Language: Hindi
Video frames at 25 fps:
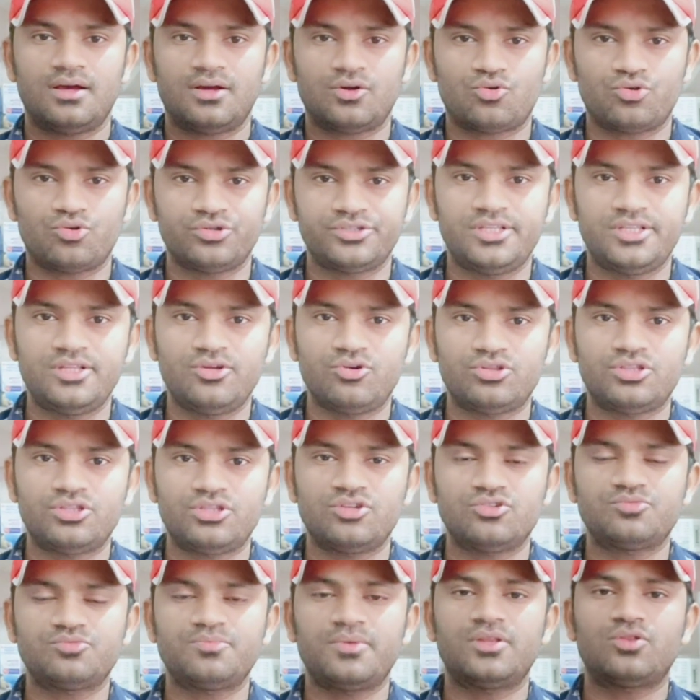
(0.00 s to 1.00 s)
खुजली होती
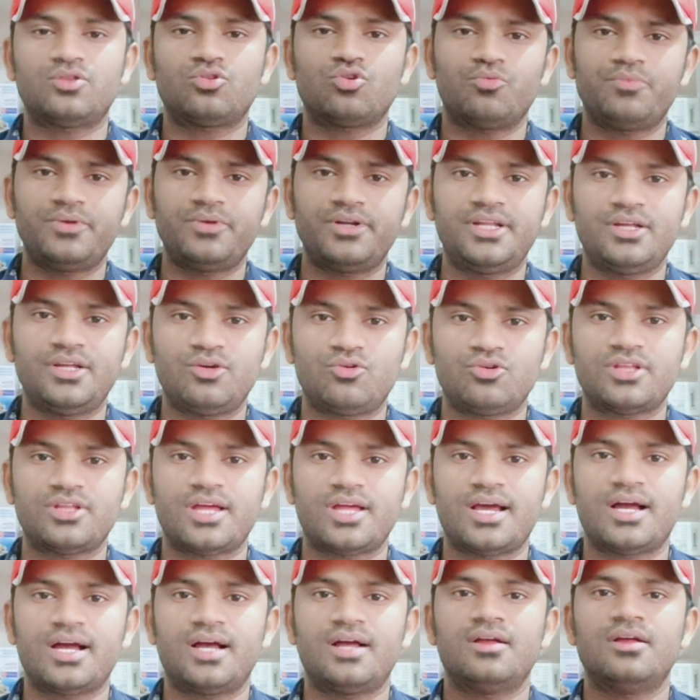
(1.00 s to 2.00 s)
है उसमें तो भी ठीक हो
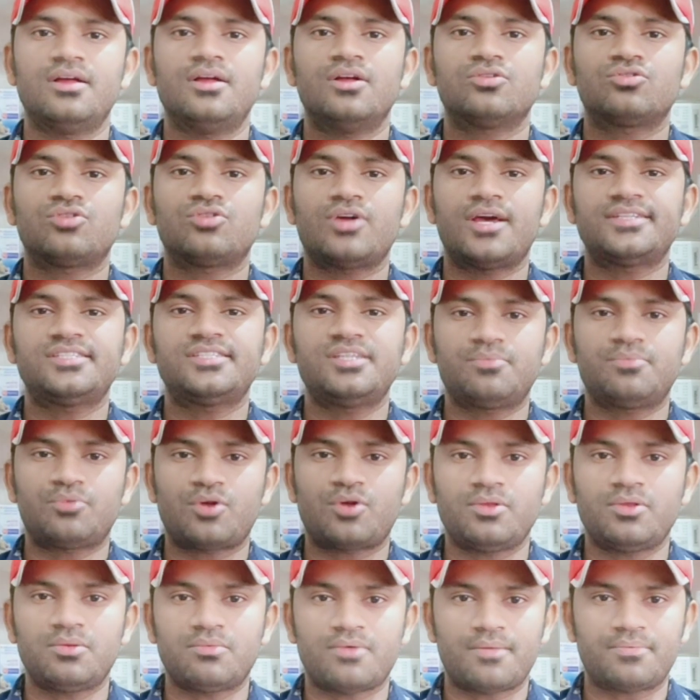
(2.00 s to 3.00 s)
जाएगा तो ऐसी
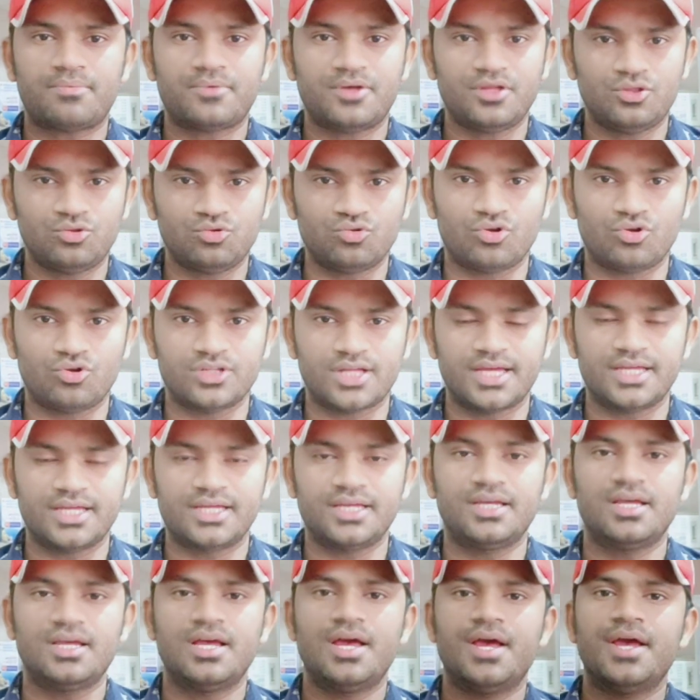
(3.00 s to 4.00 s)
प्रॉब्लम आपकी दूर हो
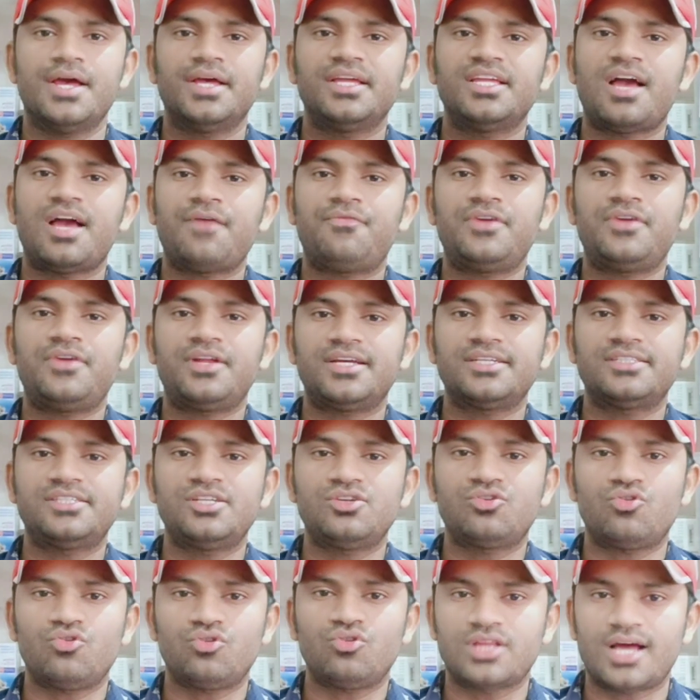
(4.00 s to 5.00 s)
जाएगी या फिर किसी
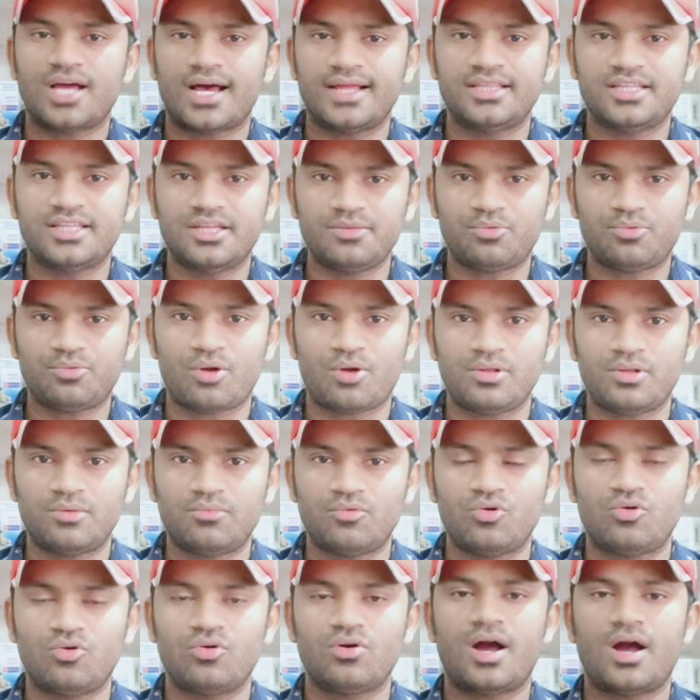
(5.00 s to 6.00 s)
को दाद की प्रॉब्लम
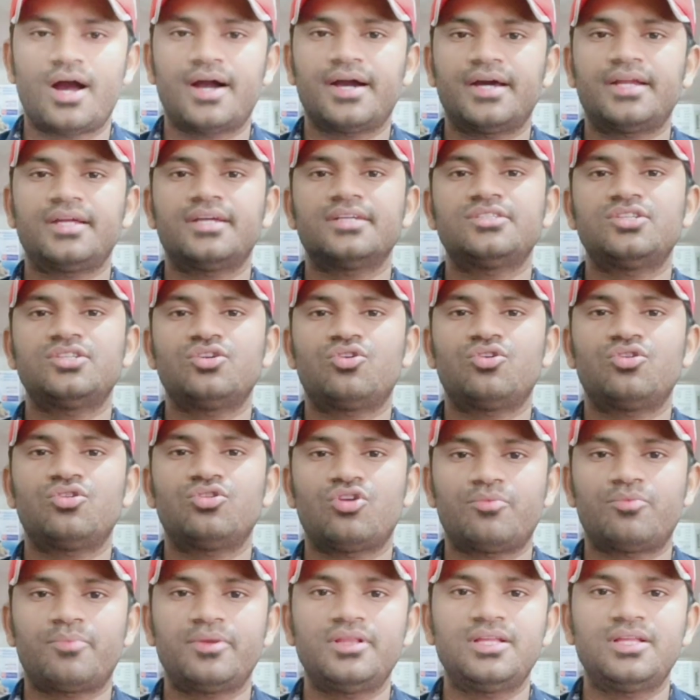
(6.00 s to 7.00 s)
हो अगर किसी को
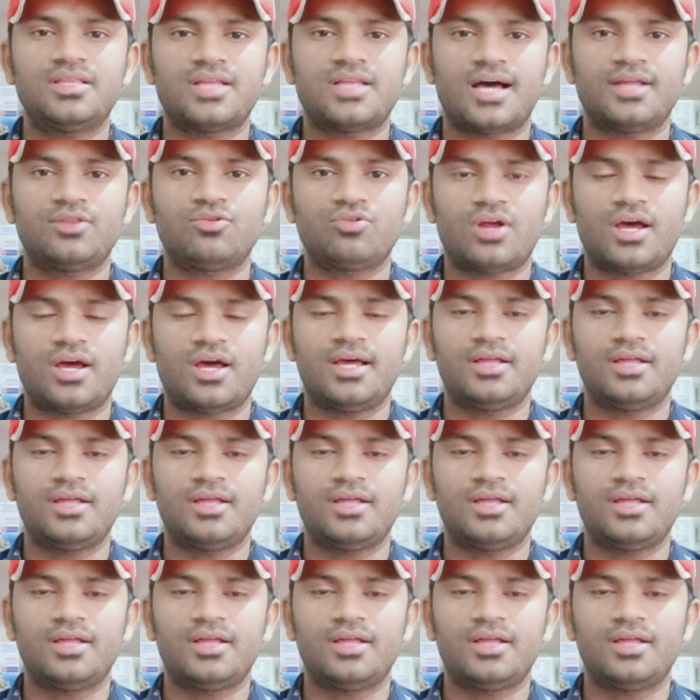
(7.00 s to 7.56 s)
नॉर्मली दाद हो रहा